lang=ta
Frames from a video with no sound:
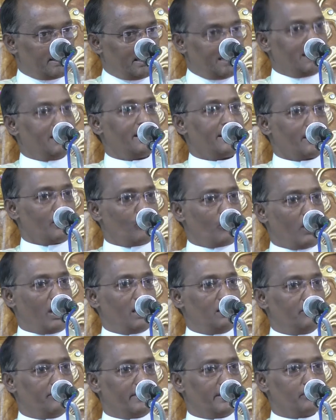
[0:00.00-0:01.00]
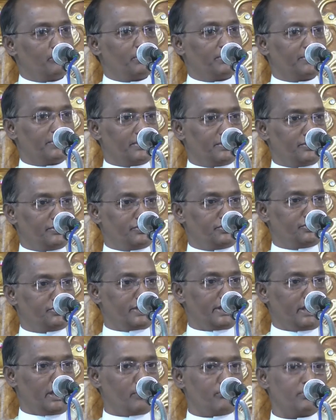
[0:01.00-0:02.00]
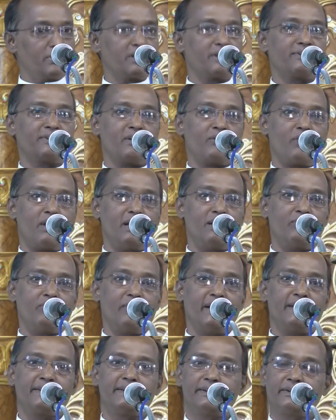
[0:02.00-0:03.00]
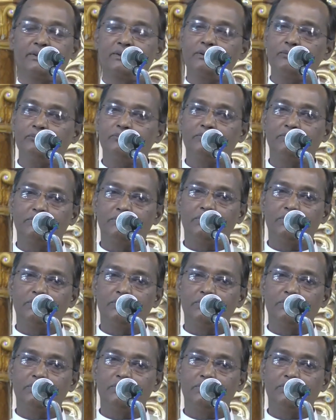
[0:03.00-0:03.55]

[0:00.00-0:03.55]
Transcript: இல்லற வாழ்வு என்பது ஜெயம் மிகுந்த வாழ்வாக இருக்கும்